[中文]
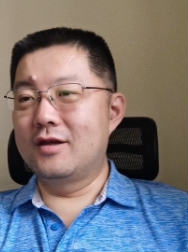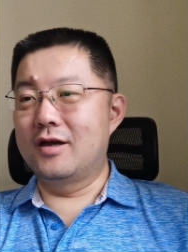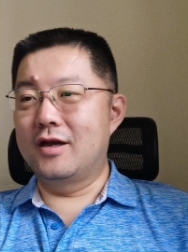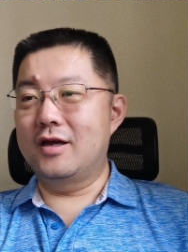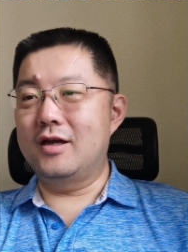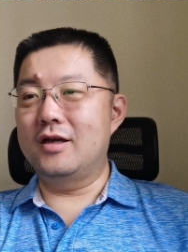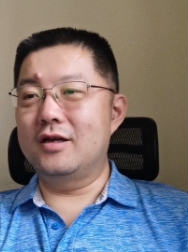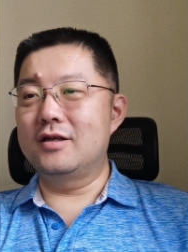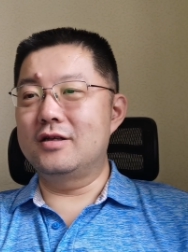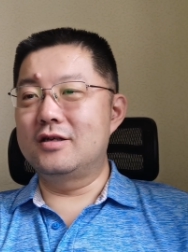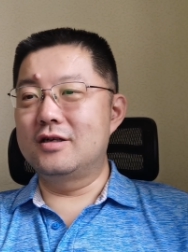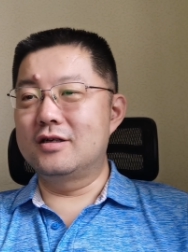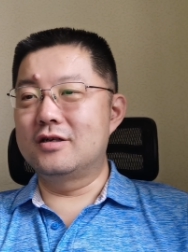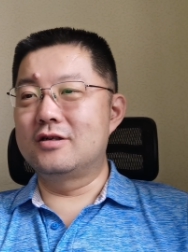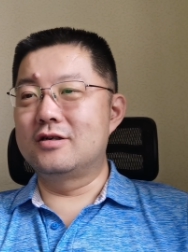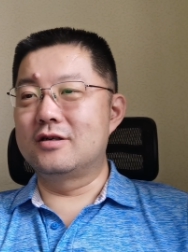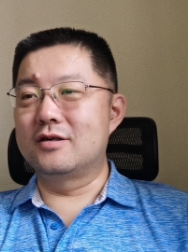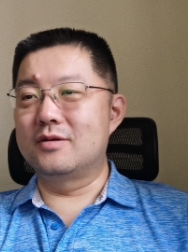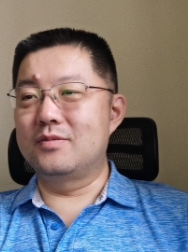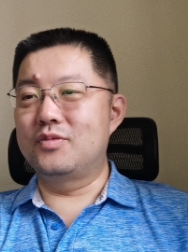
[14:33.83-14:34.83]
哎，这
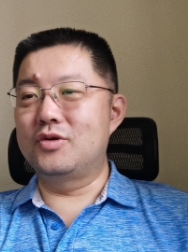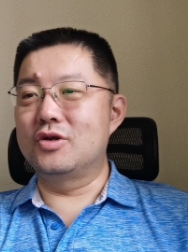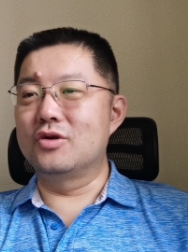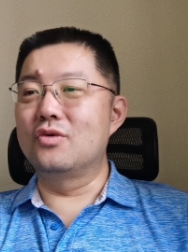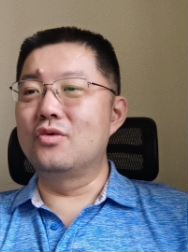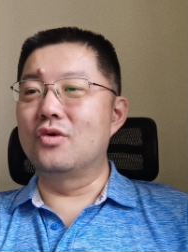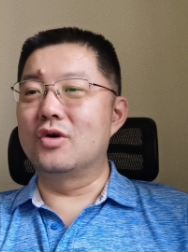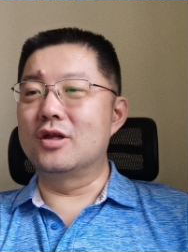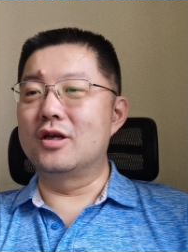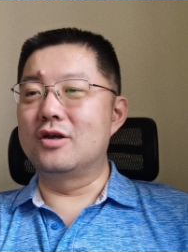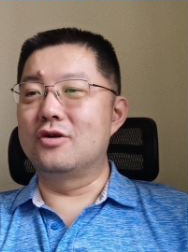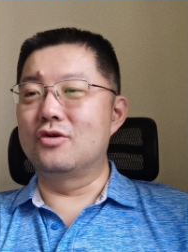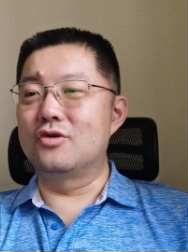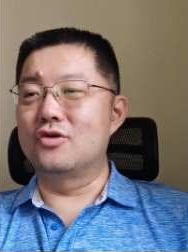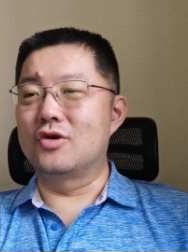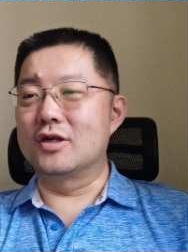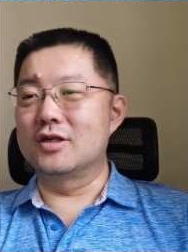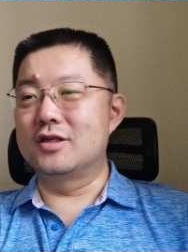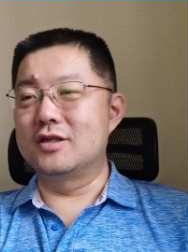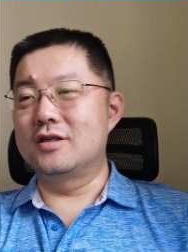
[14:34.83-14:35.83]
个是苹果的一
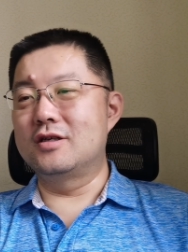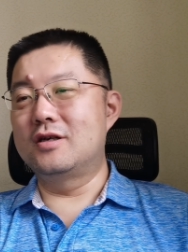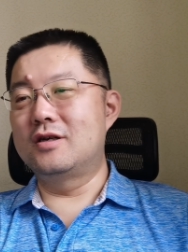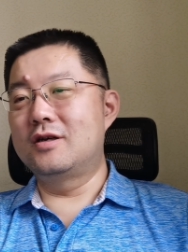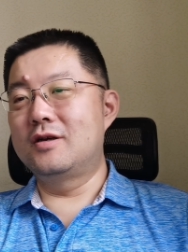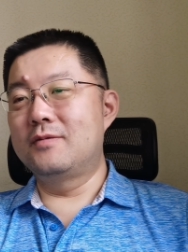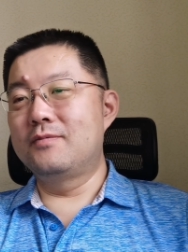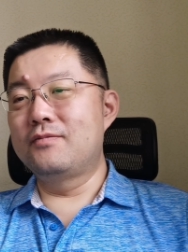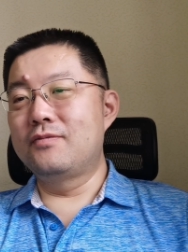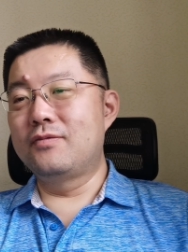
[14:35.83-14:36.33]
种创新。